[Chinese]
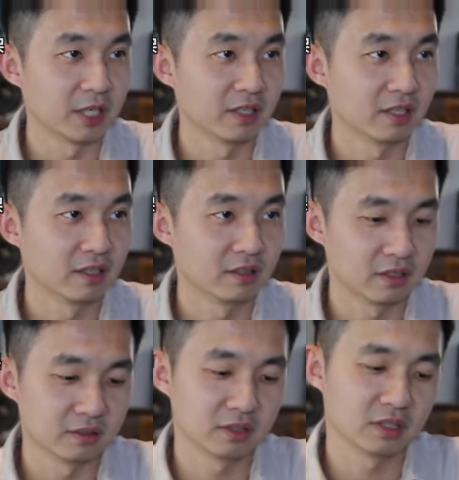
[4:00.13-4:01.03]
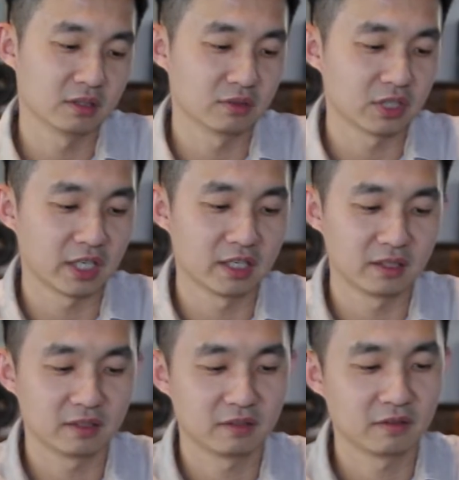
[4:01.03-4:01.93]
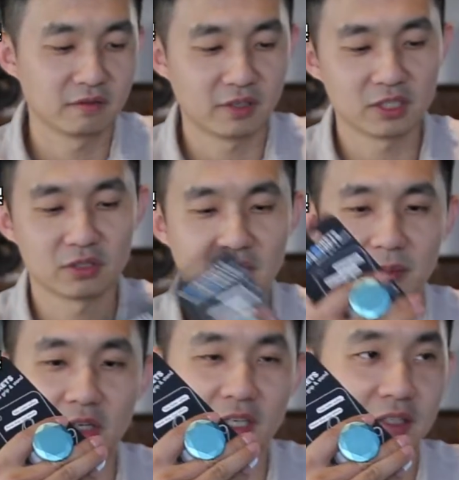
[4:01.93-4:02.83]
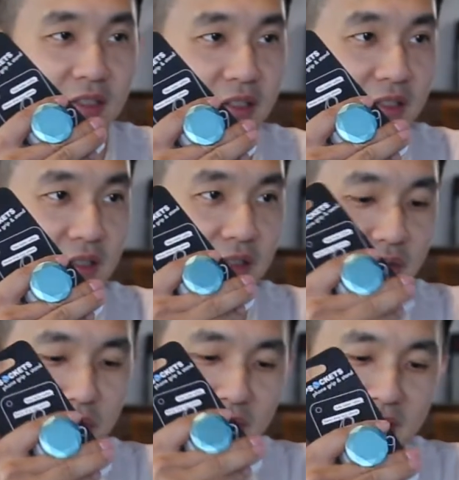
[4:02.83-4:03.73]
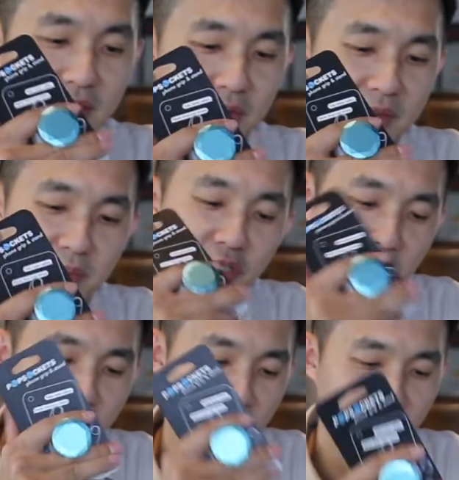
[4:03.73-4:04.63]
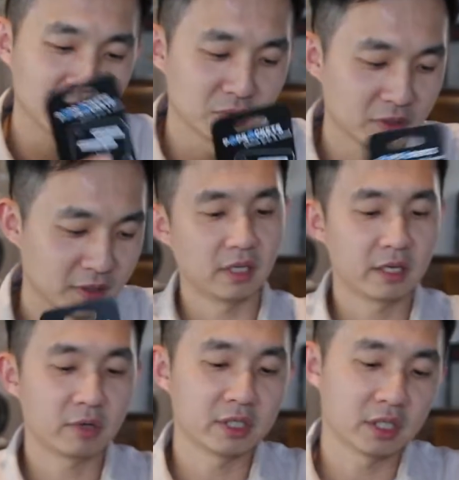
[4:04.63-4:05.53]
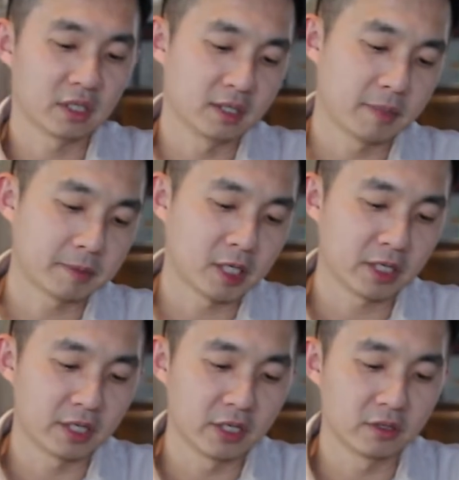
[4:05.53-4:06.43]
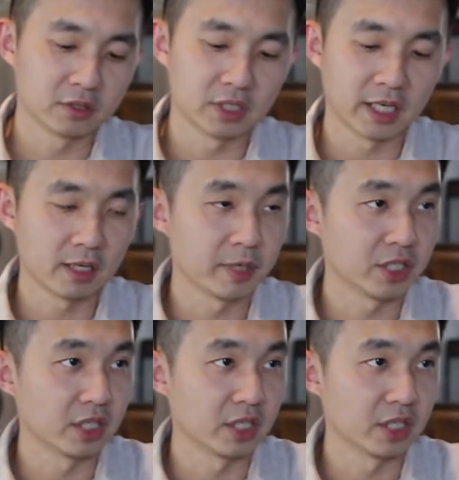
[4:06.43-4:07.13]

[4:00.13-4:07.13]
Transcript: 边，嗯，对，用起来放在手上蛮好看的，对，女生用不灵不灵的感觉。那另外这个 Pop Socket 也有其他的配